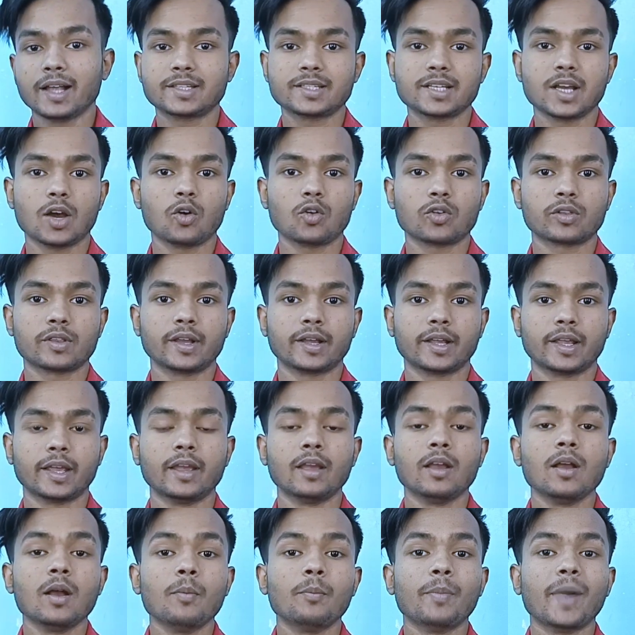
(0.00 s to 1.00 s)
अच्छा हो
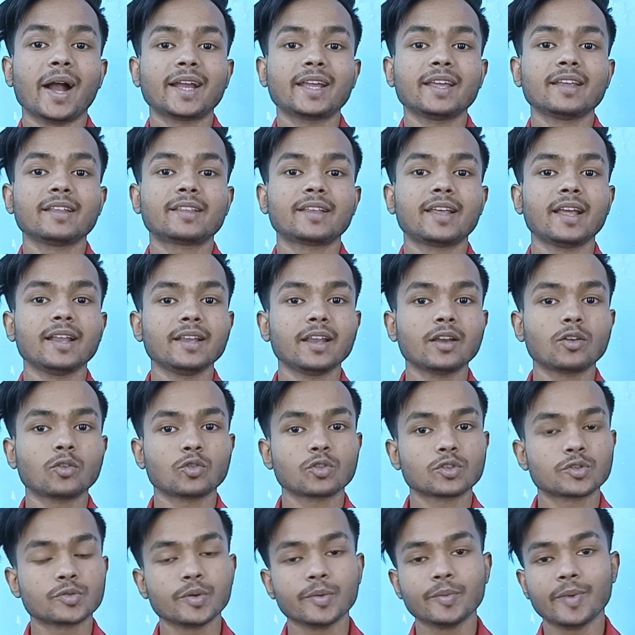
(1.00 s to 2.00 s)
सके बाकी इसके अंदर
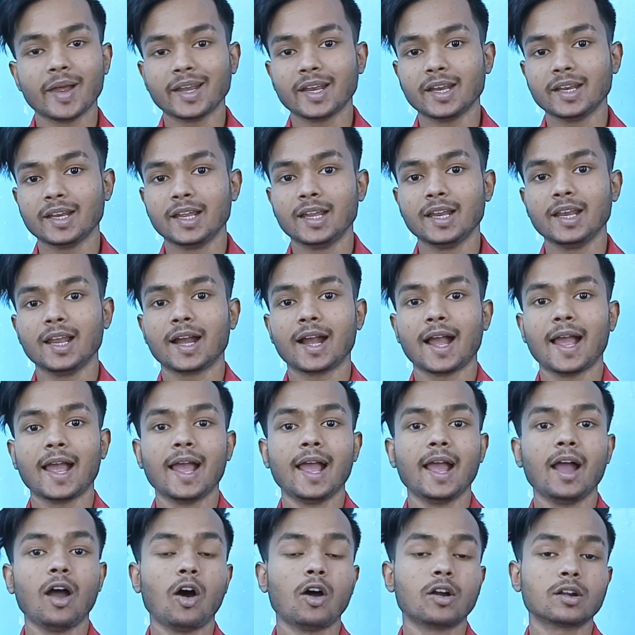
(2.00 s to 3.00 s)
कुछ भी मैंने नहीं
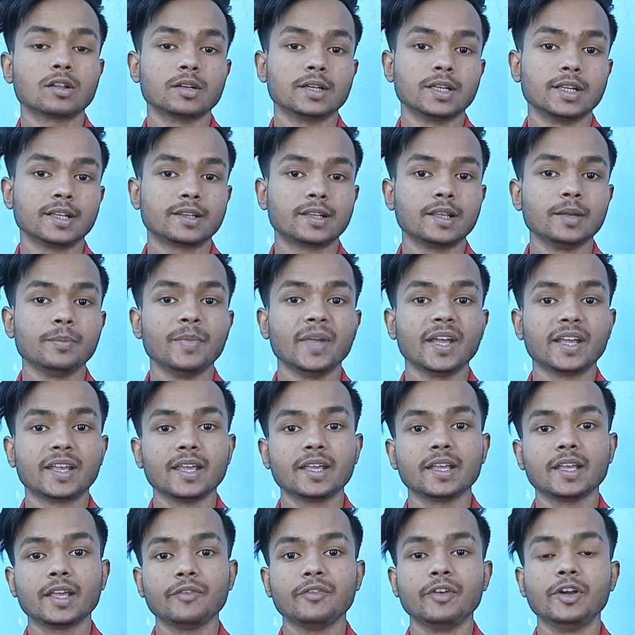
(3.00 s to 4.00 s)
लगाया है और इसकी
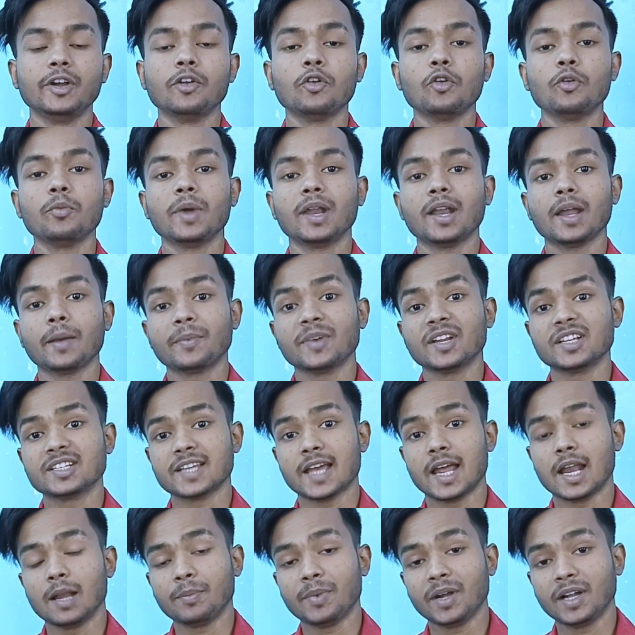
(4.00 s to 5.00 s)
मेकिंग की वीडियो भी मैंने अपने
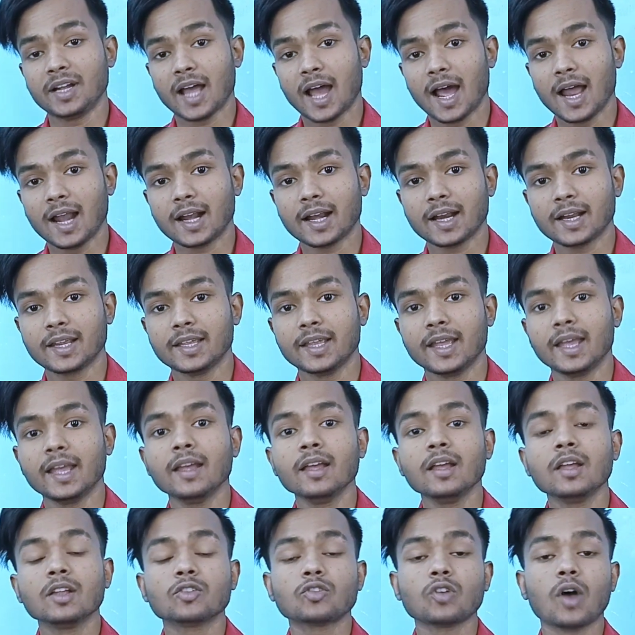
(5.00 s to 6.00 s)
चैनल पर डाल रखी
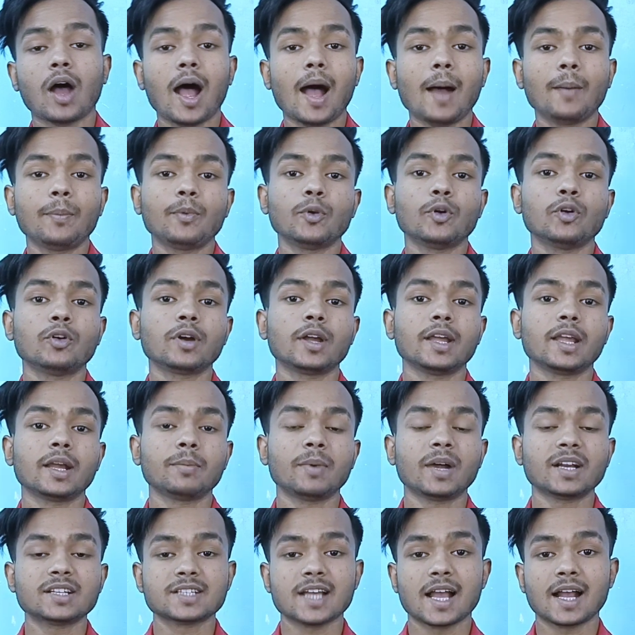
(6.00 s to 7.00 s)
है तो आप लोग
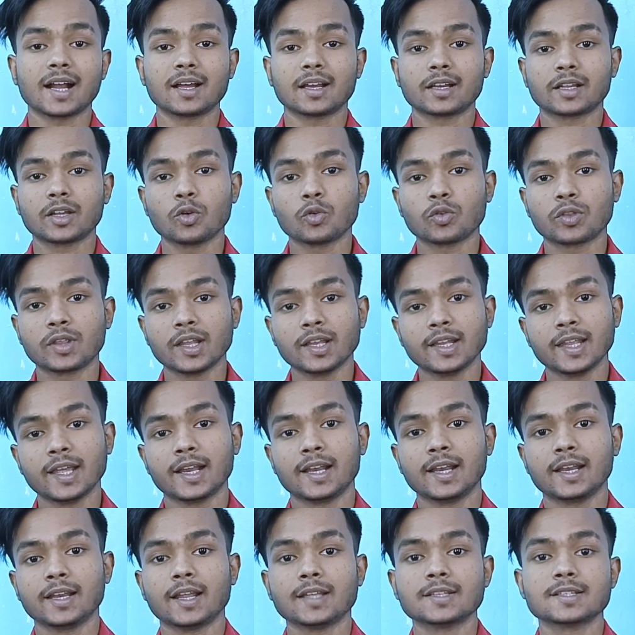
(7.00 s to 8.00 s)
एक बार जा करके उसे
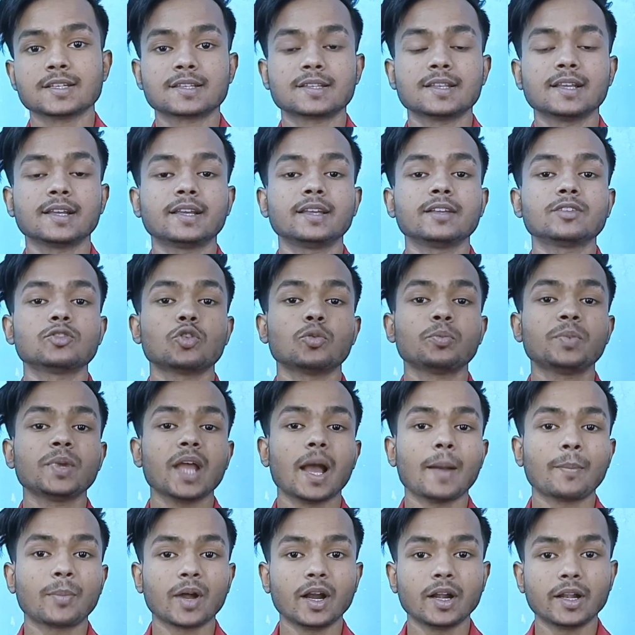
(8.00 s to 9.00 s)
देख लेना जिससे कि जो
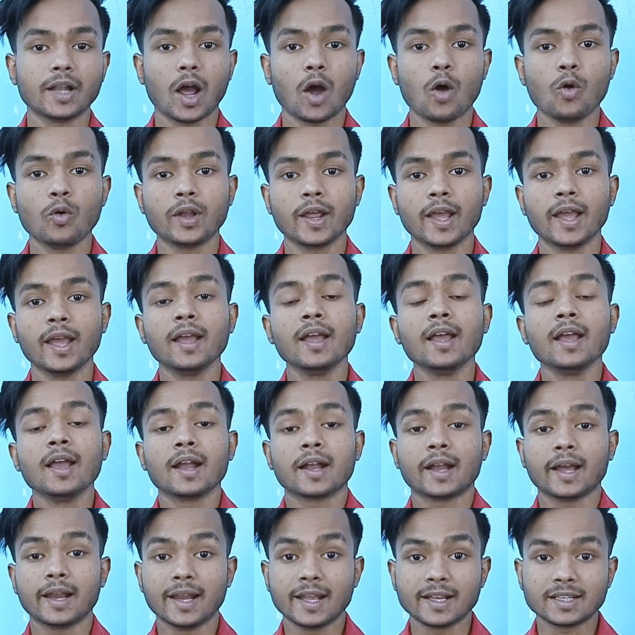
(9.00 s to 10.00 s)
भी आपका डाउट है
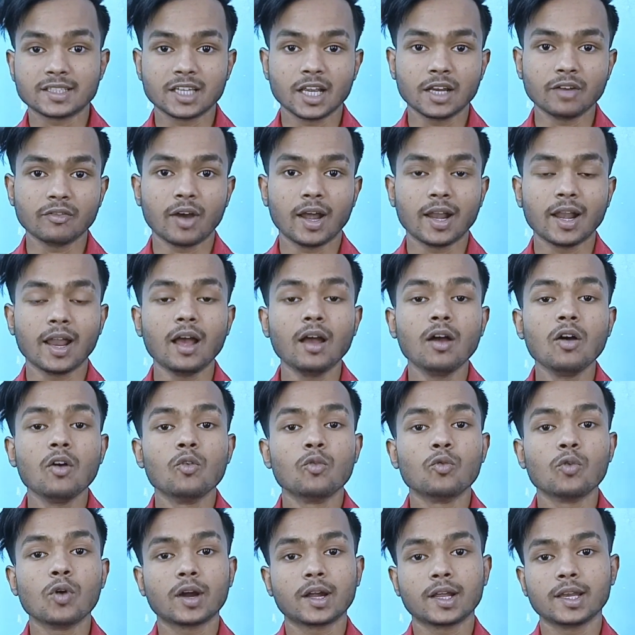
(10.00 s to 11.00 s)
कनेक्शन वाला
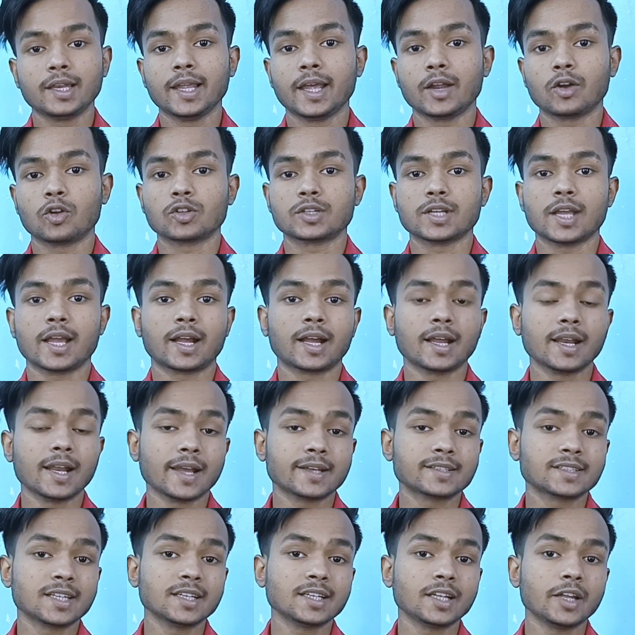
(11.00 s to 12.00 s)
वो क्लियर हो जाए
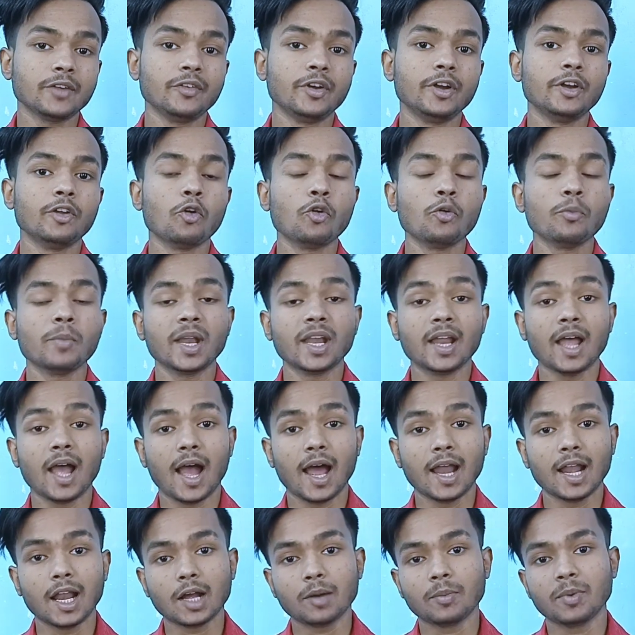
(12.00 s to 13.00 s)
कनेक्शन की वीडियो भी
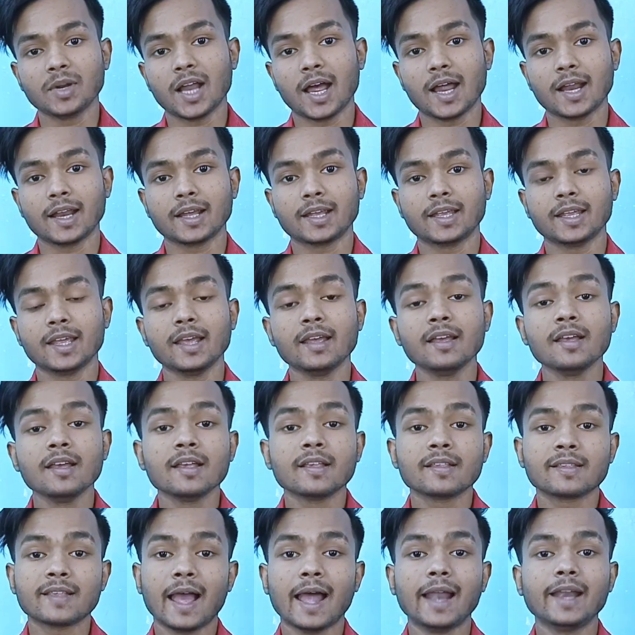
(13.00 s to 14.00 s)
मैंने अलग बना रखी है
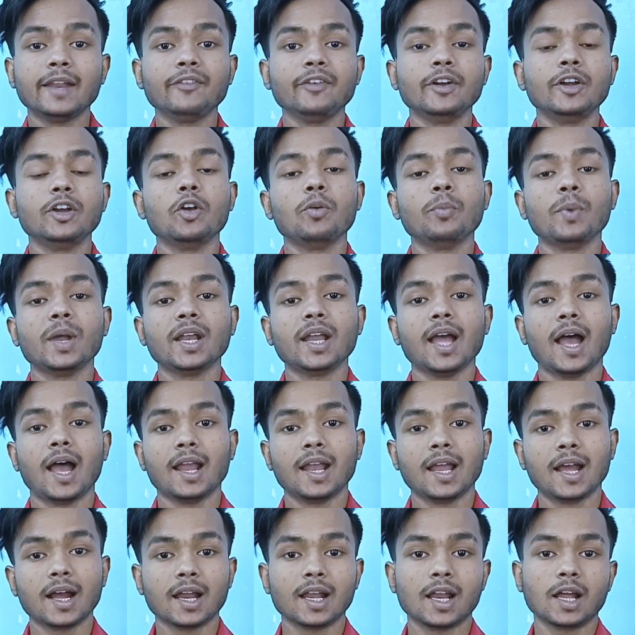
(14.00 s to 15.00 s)
सारी वीडियो मैंने
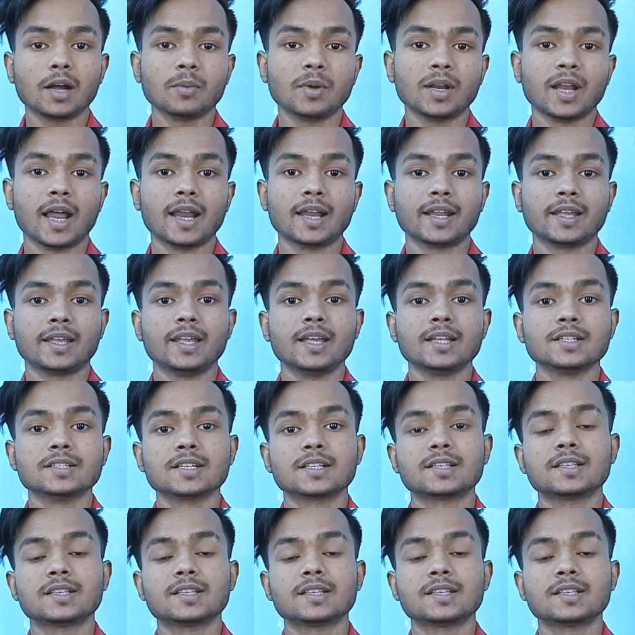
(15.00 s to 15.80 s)
अलग अलग बना रखी है